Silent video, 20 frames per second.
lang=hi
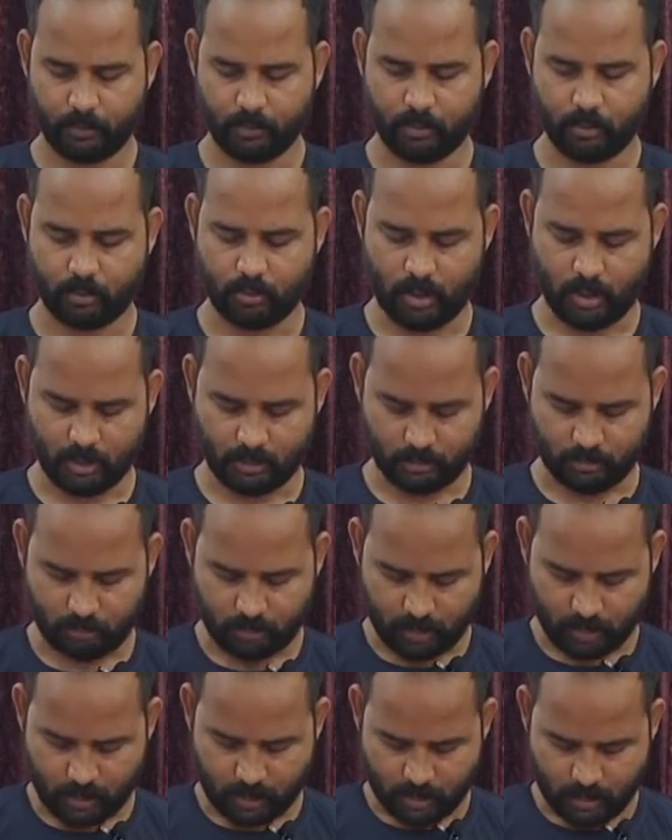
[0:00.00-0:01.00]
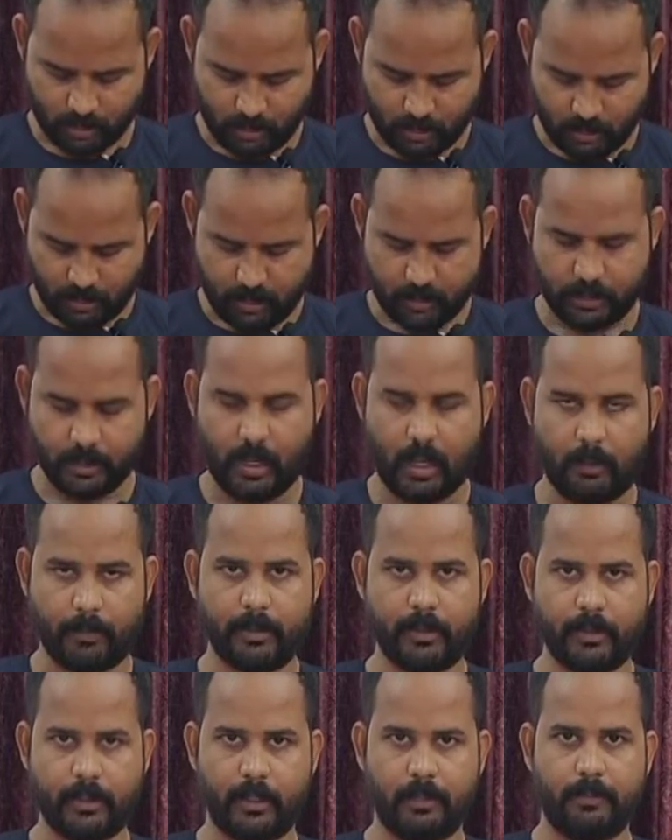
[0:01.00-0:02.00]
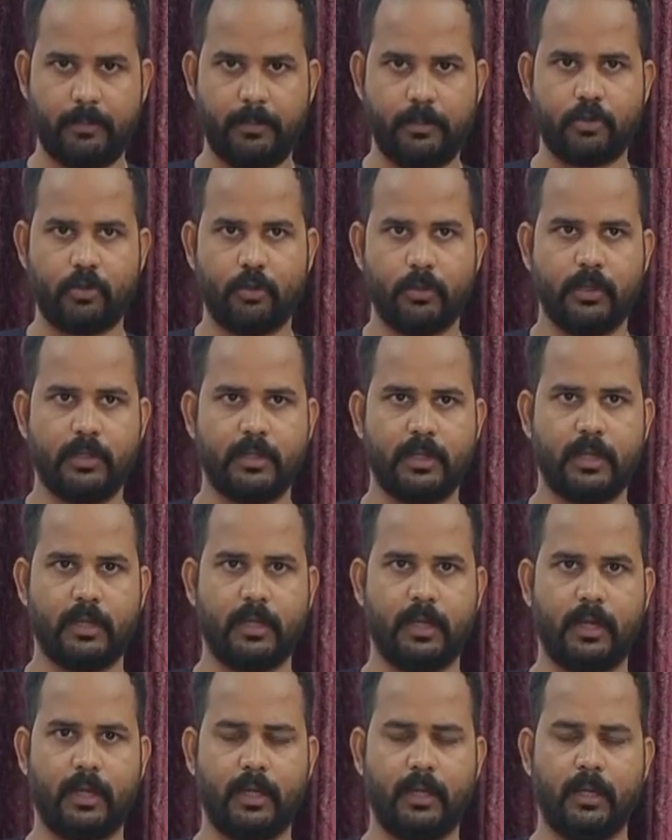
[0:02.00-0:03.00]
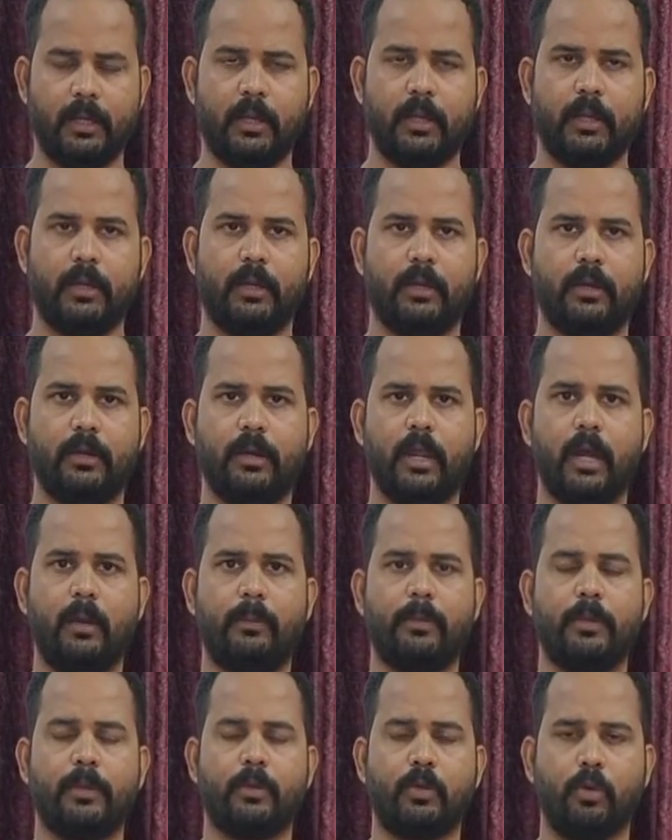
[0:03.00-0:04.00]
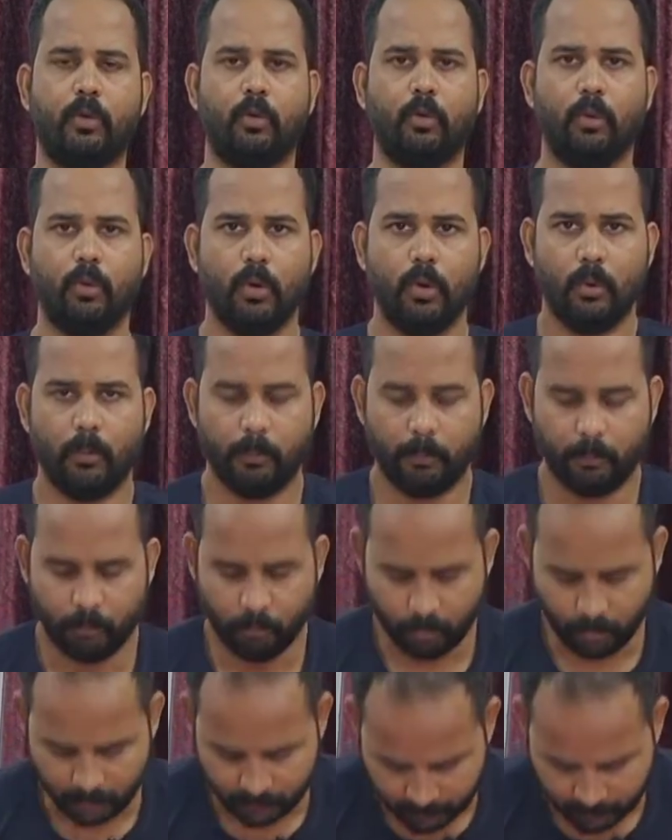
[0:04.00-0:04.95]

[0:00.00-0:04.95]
दोनों हाथों का नाभि के बीचों बीच लगाएं नाभि को पूरी